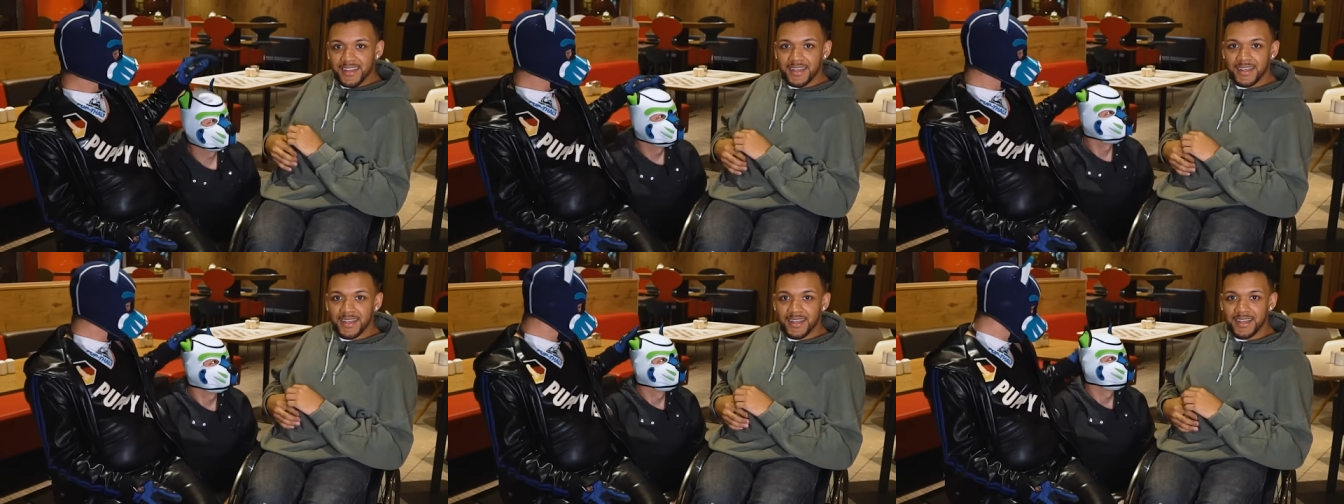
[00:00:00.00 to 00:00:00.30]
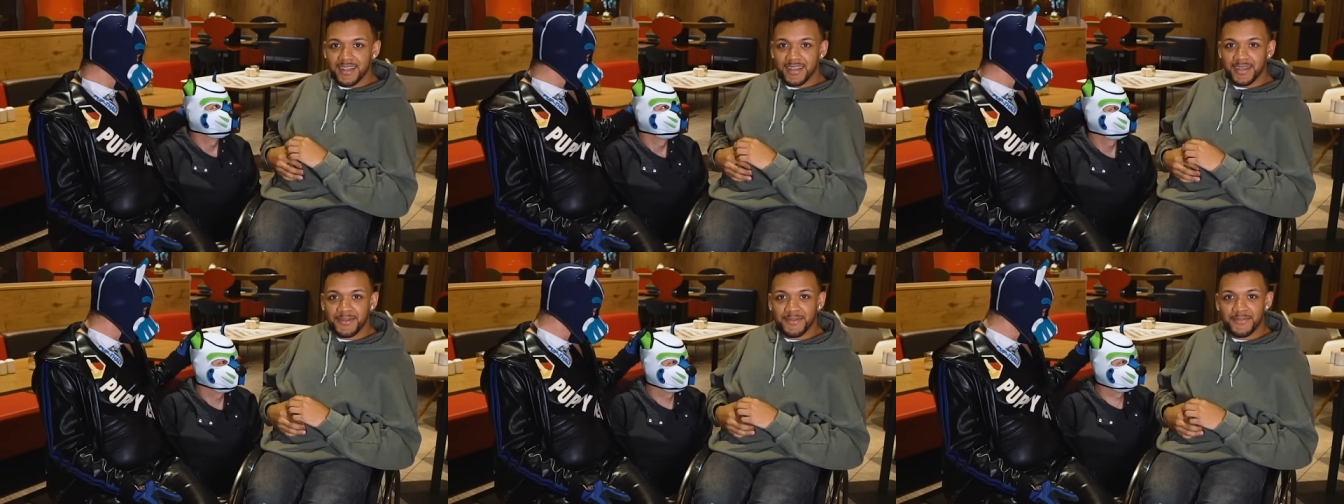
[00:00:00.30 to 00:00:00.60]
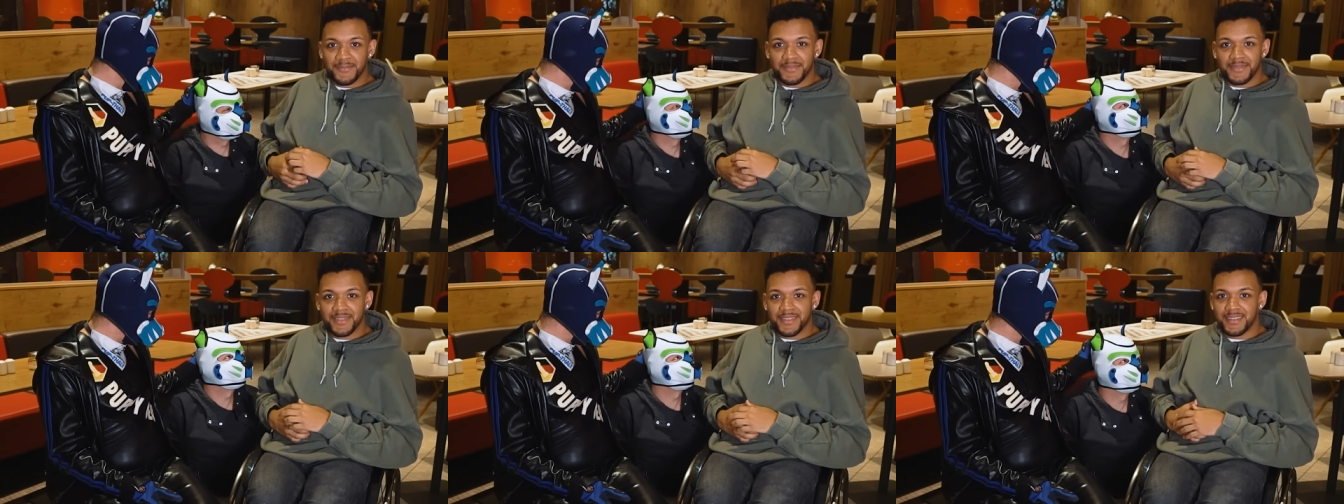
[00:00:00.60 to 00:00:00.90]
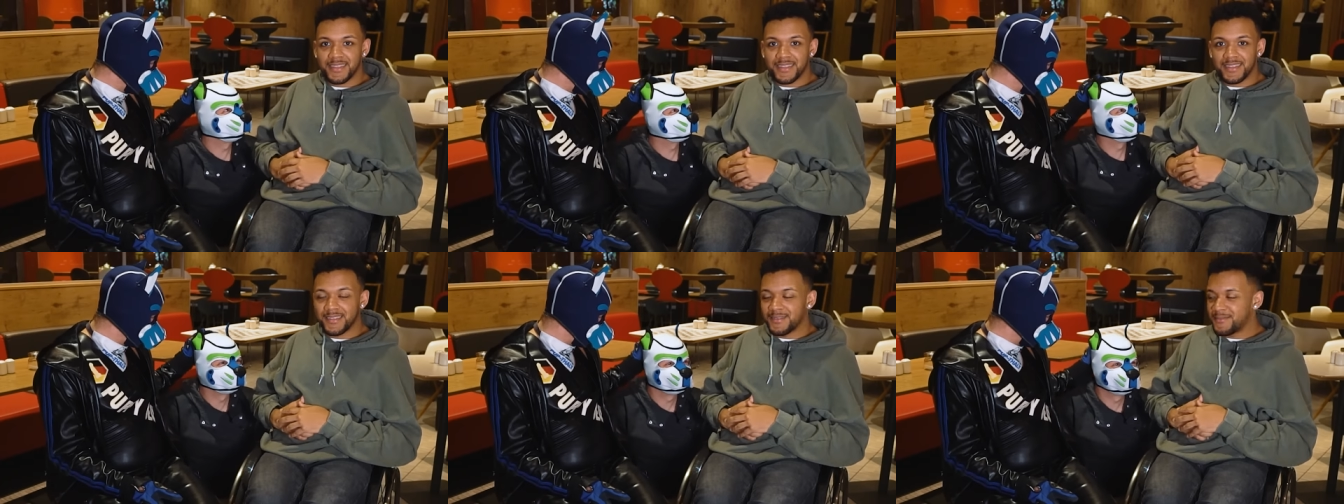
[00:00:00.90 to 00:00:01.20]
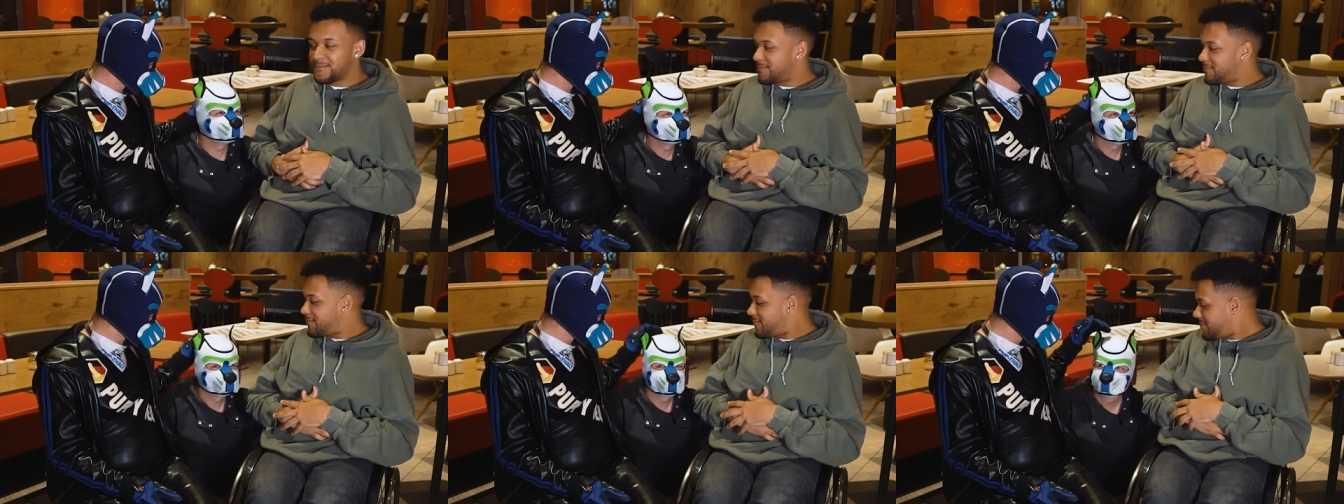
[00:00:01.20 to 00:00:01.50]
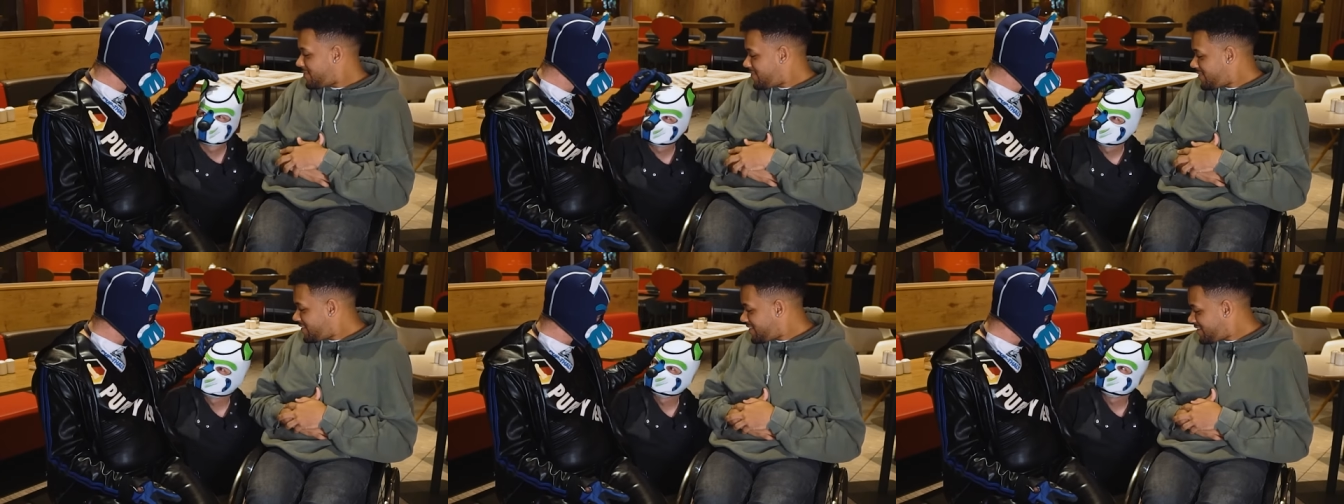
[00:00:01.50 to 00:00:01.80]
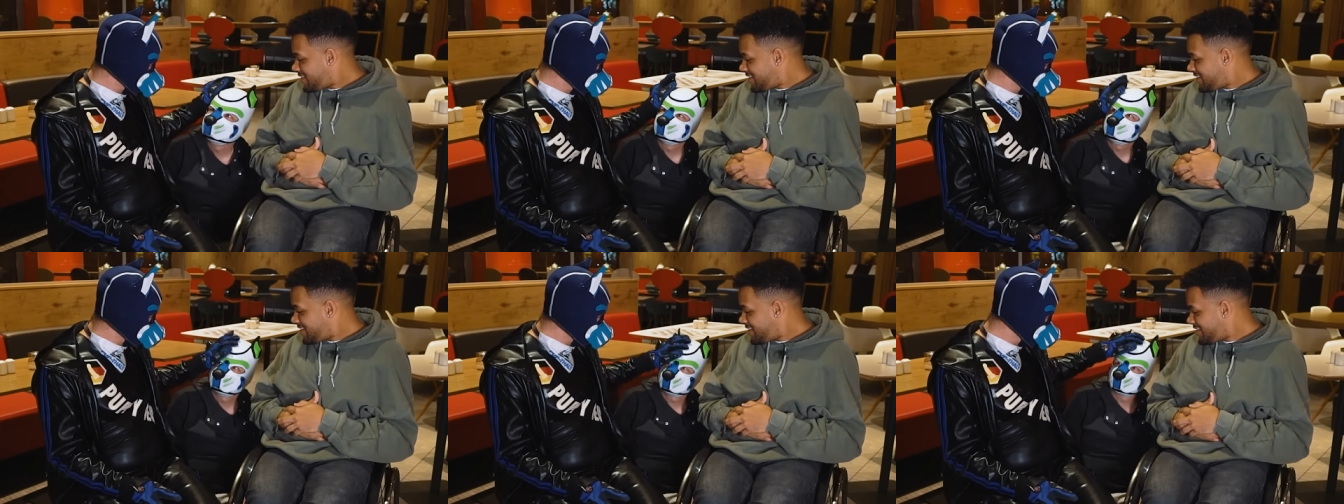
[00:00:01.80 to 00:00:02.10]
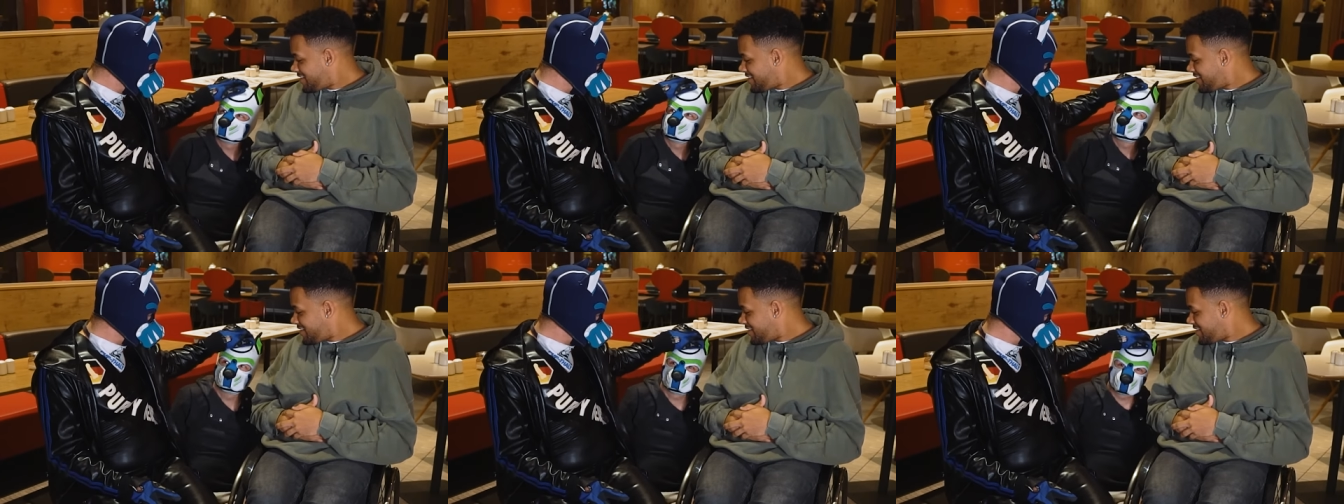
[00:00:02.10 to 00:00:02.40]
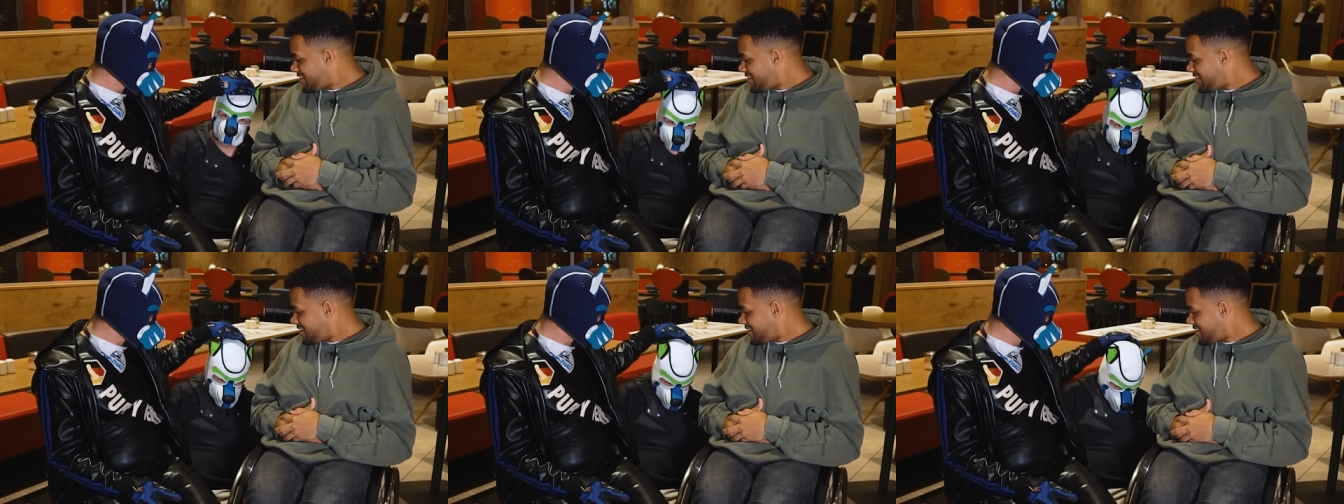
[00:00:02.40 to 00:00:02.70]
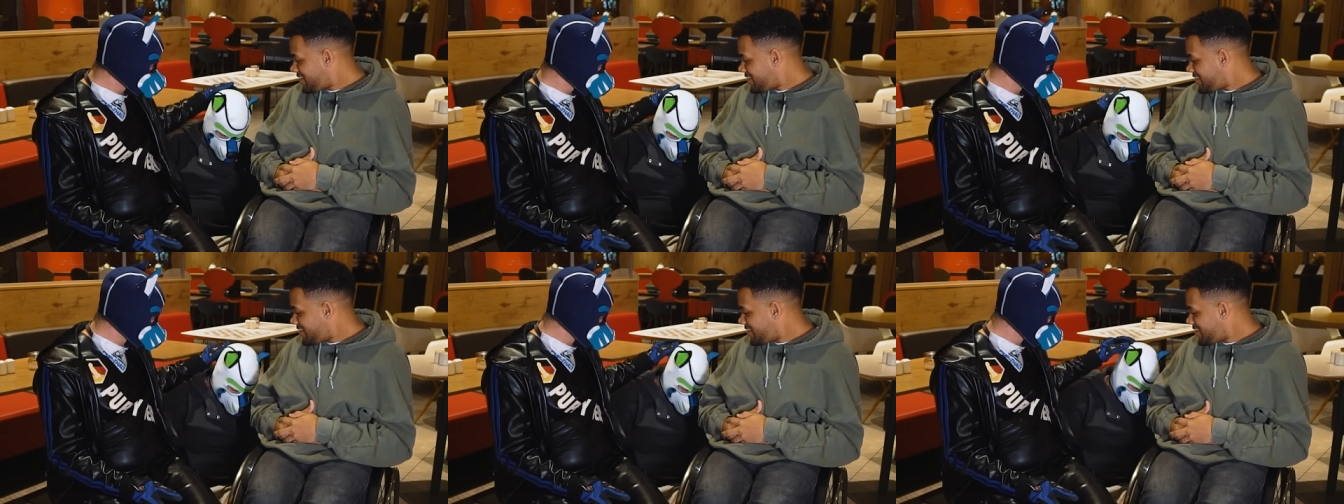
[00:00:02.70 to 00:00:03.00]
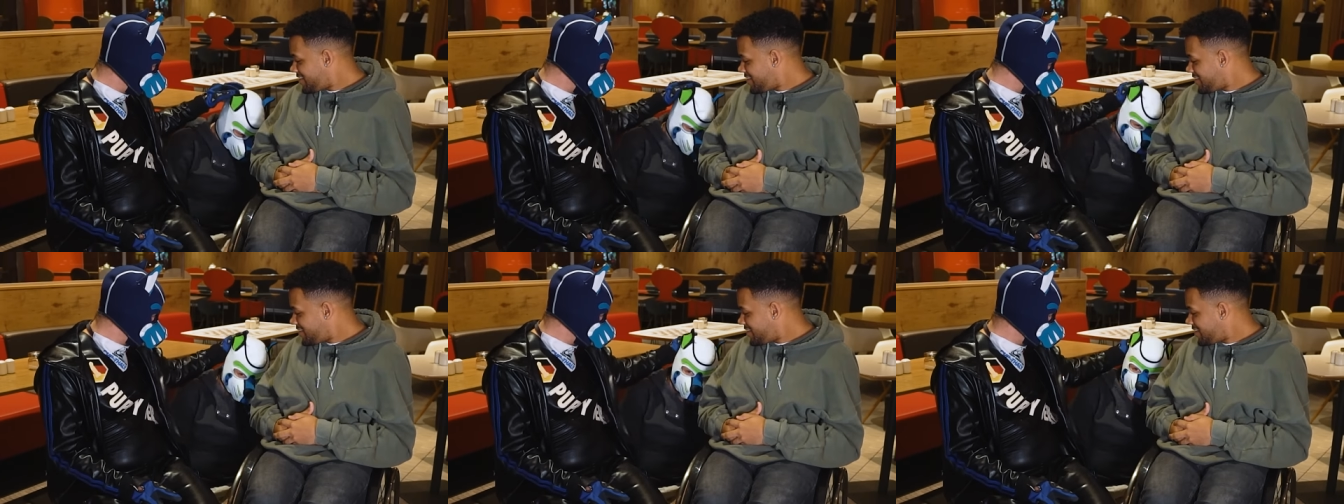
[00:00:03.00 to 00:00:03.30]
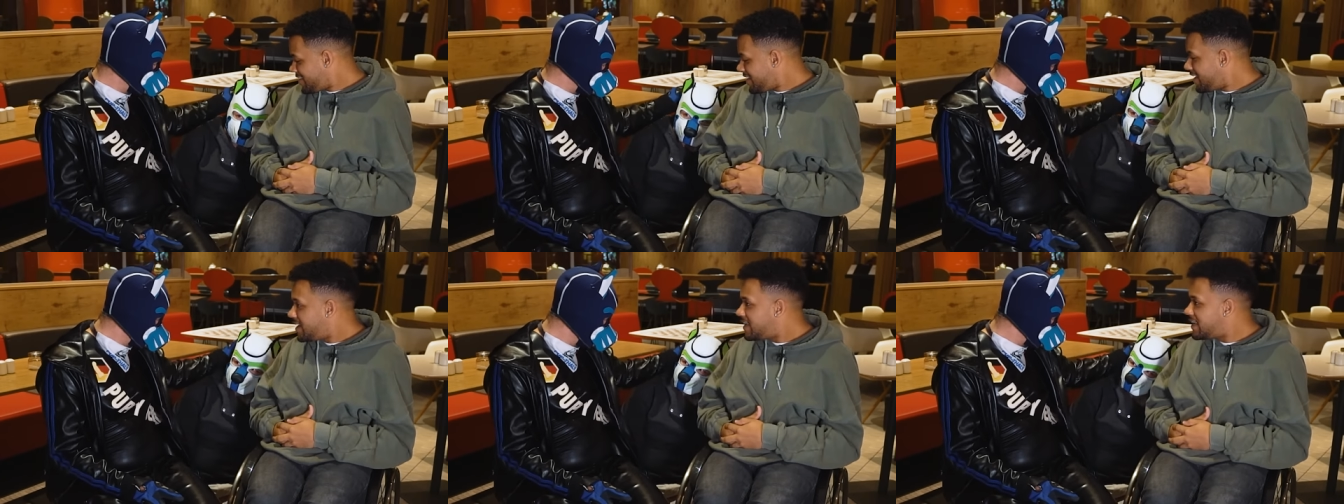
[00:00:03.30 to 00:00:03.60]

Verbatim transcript: Ich habe leider keine Leckerchen dabei, Schnucki. Oh.